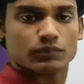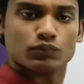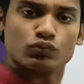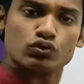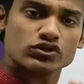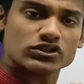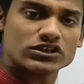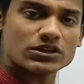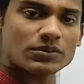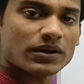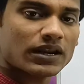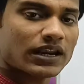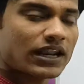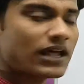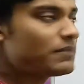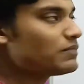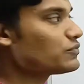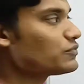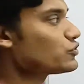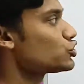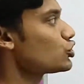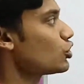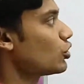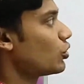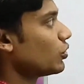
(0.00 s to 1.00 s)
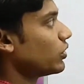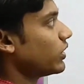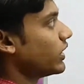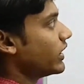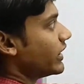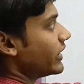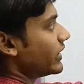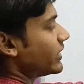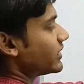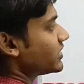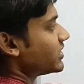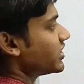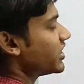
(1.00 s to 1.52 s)
বুঝতে পারলাম চলো
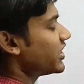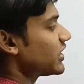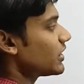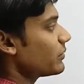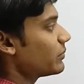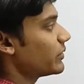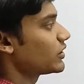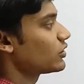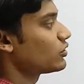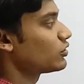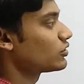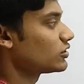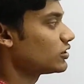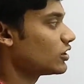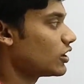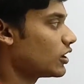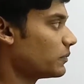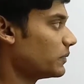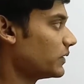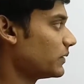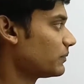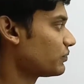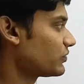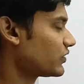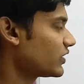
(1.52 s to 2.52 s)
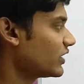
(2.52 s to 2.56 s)
থ্রিয়াটা বের করতে হবে